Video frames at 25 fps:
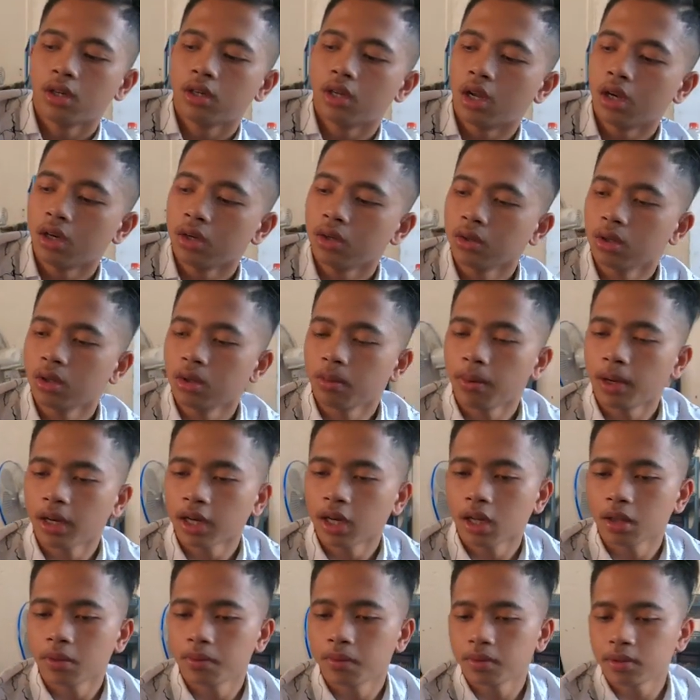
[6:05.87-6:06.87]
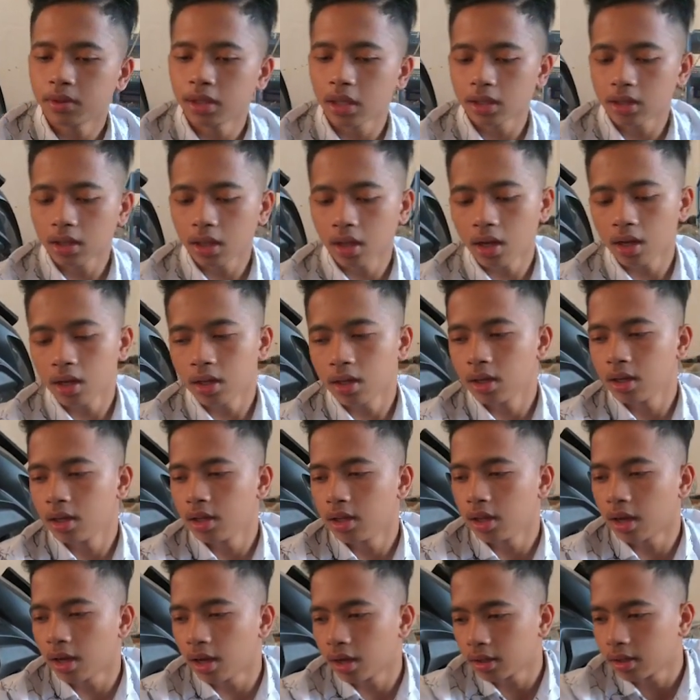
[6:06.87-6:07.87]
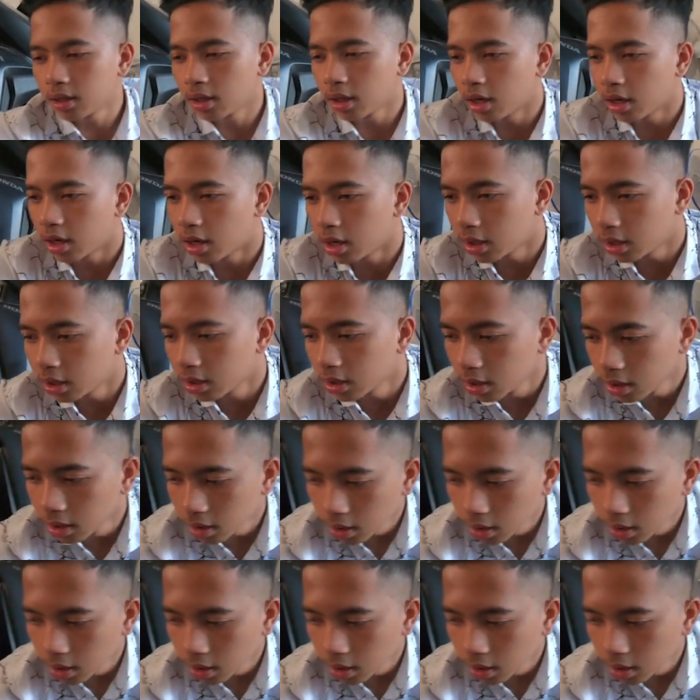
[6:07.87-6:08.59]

dan untuk paket full set nya ini ada